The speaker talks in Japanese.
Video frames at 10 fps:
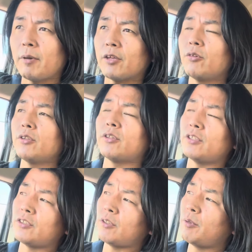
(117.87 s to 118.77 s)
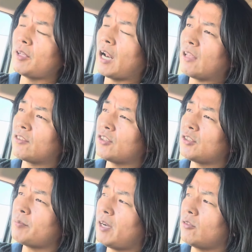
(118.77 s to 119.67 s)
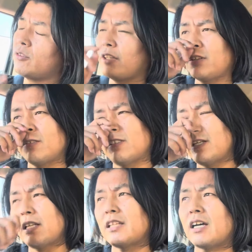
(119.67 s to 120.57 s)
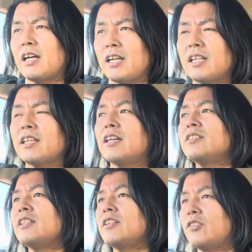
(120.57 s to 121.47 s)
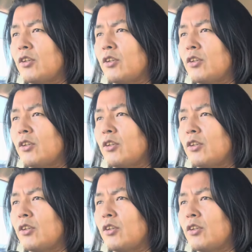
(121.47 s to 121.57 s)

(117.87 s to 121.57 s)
まあ、距離にしてみたら8万5 0 0 0キロぐらいだったかなって感じなんです